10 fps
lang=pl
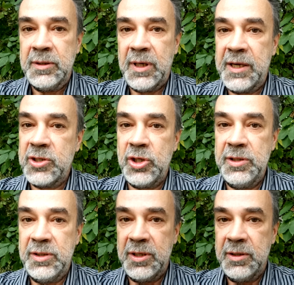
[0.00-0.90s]
A jeżeli
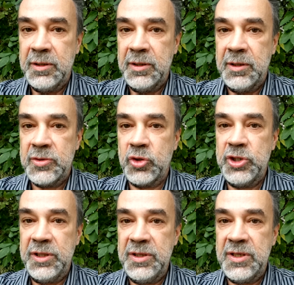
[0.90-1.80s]
ty
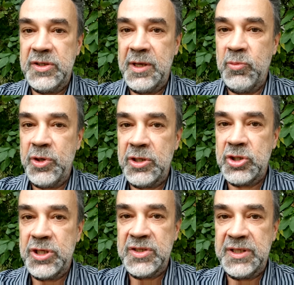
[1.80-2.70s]
codziennie zajmujesz
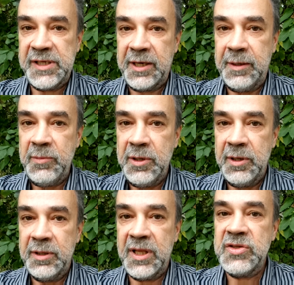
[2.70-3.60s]
się strachem,
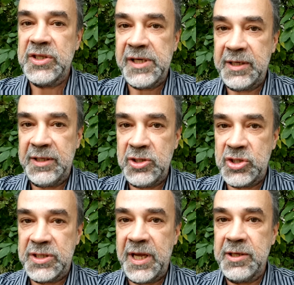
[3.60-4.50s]
ten strach też
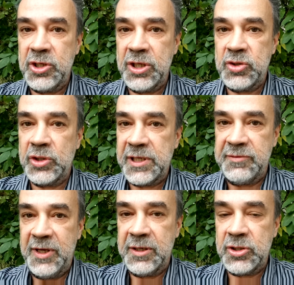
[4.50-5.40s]
stanie się coraz
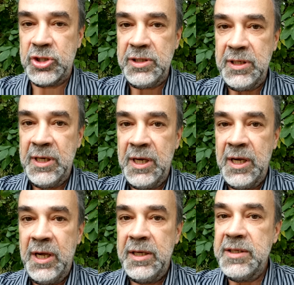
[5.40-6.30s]
większy
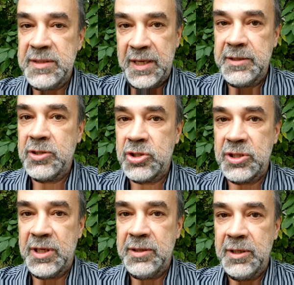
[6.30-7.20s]
i staniesz
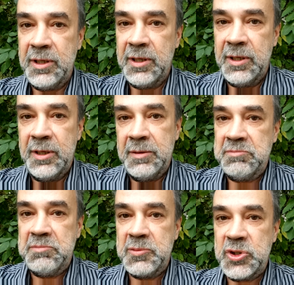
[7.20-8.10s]
się
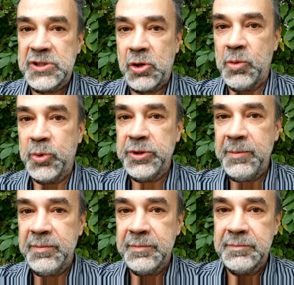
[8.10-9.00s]

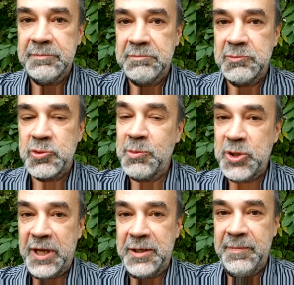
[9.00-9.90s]
strachoputem, czymś
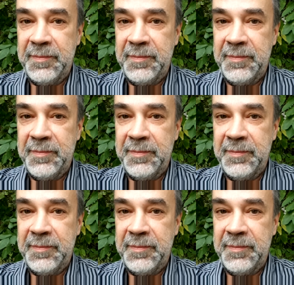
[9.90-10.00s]
takim.